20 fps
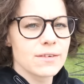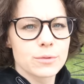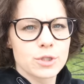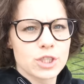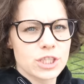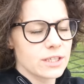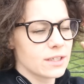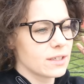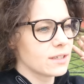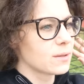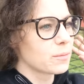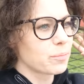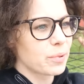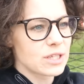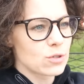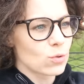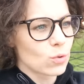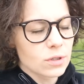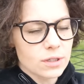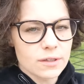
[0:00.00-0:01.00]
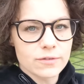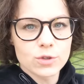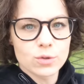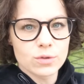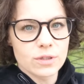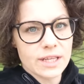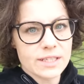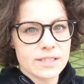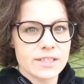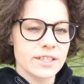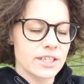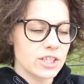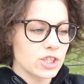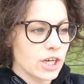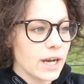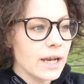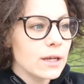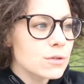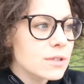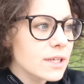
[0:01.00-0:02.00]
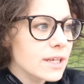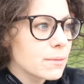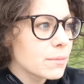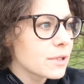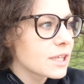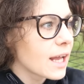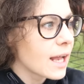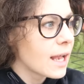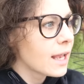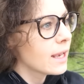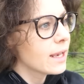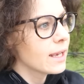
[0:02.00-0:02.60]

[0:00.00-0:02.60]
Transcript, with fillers: вообще поселков сюда съезжаются именно.